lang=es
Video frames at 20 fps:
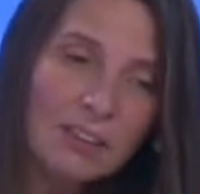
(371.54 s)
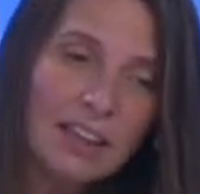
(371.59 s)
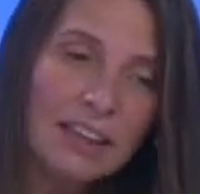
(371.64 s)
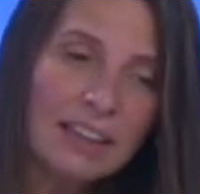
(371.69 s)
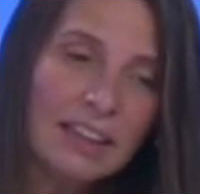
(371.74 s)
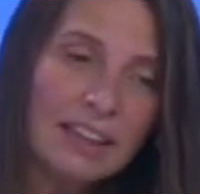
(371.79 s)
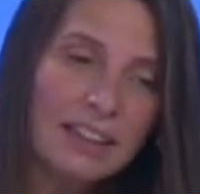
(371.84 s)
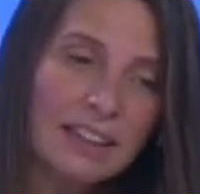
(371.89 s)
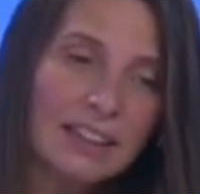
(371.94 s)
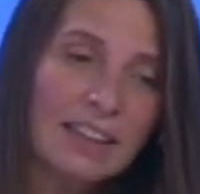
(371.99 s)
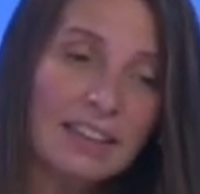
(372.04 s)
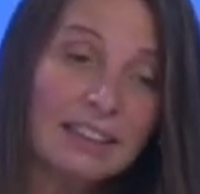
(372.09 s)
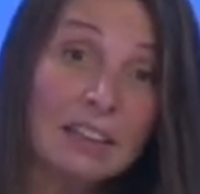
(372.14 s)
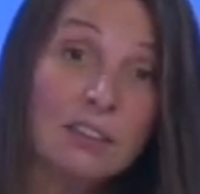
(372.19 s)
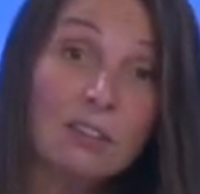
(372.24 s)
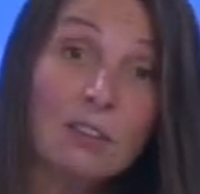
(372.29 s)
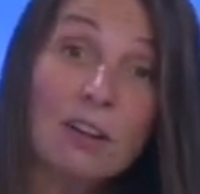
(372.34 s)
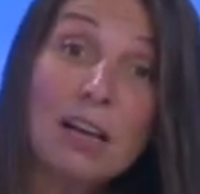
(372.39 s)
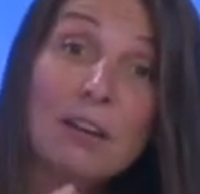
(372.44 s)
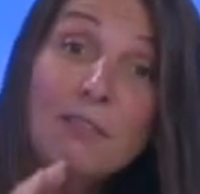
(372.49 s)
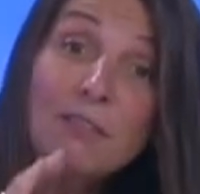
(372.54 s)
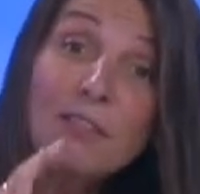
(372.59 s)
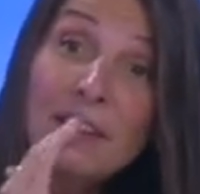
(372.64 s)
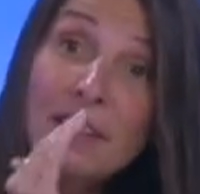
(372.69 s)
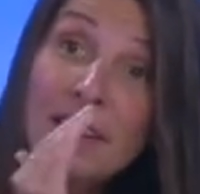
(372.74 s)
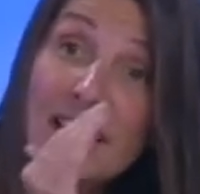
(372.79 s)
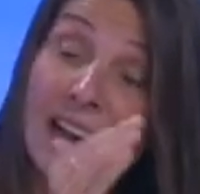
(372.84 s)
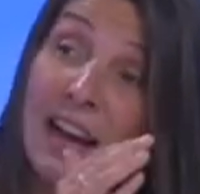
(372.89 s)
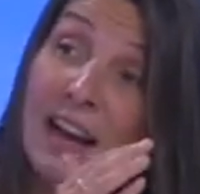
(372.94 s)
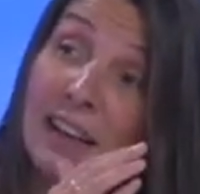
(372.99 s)
que hacer, tanto la
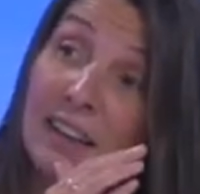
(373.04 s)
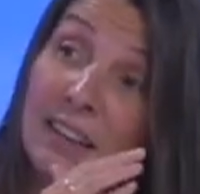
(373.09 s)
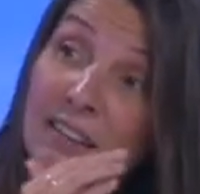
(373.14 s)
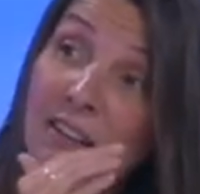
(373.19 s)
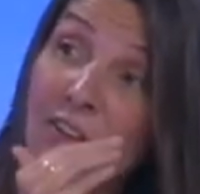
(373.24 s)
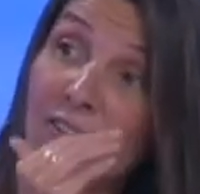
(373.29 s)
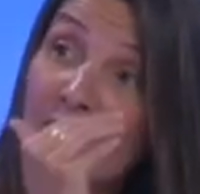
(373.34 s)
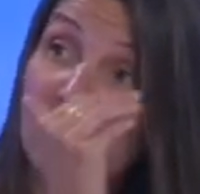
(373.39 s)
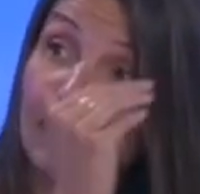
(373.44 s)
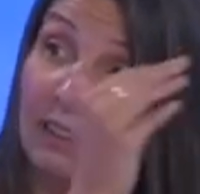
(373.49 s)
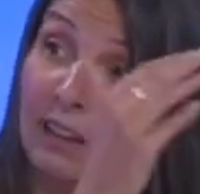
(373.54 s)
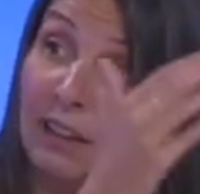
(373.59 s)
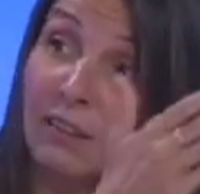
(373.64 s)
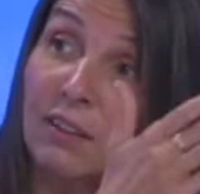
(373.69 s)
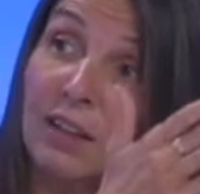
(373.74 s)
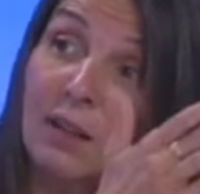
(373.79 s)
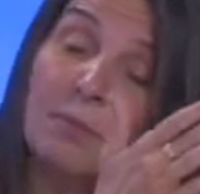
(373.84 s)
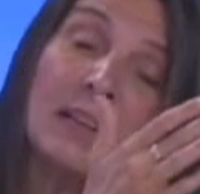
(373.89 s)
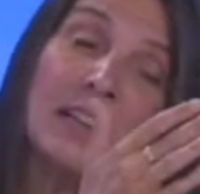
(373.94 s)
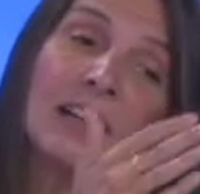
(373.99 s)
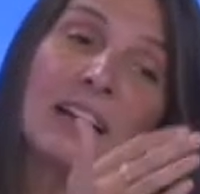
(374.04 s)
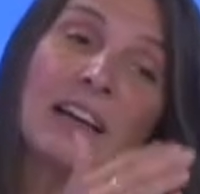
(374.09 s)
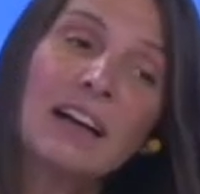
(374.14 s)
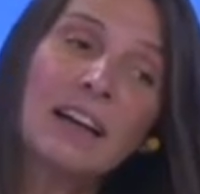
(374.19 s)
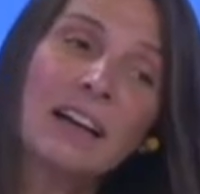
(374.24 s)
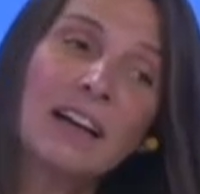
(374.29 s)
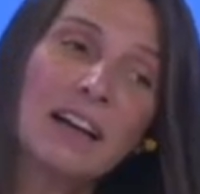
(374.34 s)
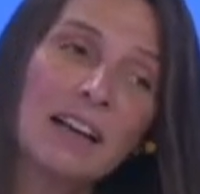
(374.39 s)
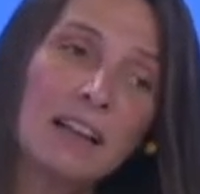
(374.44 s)
FDA, que es la organización americana,